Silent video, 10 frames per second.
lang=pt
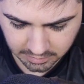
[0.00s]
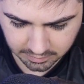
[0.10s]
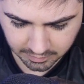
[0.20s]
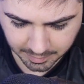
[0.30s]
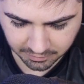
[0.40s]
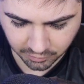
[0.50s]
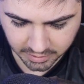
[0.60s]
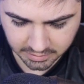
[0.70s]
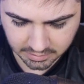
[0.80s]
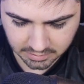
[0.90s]
Vai pra fora.
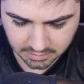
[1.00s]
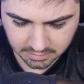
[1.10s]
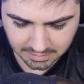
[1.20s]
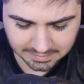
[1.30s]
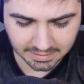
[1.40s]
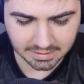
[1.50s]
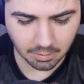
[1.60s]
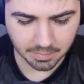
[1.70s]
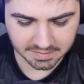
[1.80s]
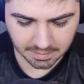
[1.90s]
Acertamos.
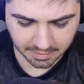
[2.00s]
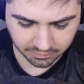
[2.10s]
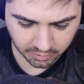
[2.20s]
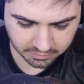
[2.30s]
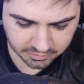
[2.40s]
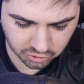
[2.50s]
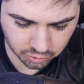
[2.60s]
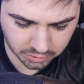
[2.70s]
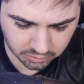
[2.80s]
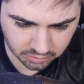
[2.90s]
Pensei que ia é pra fora.
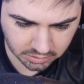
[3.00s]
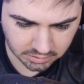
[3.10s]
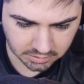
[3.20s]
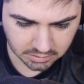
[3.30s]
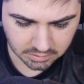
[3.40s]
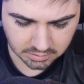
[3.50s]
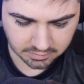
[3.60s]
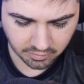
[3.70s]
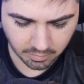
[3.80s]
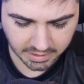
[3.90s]
28.
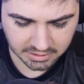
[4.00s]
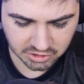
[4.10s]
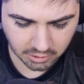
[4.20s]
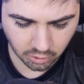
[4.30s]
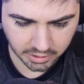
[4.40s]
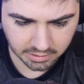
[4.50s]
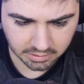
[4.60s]
Vamos garantir agora.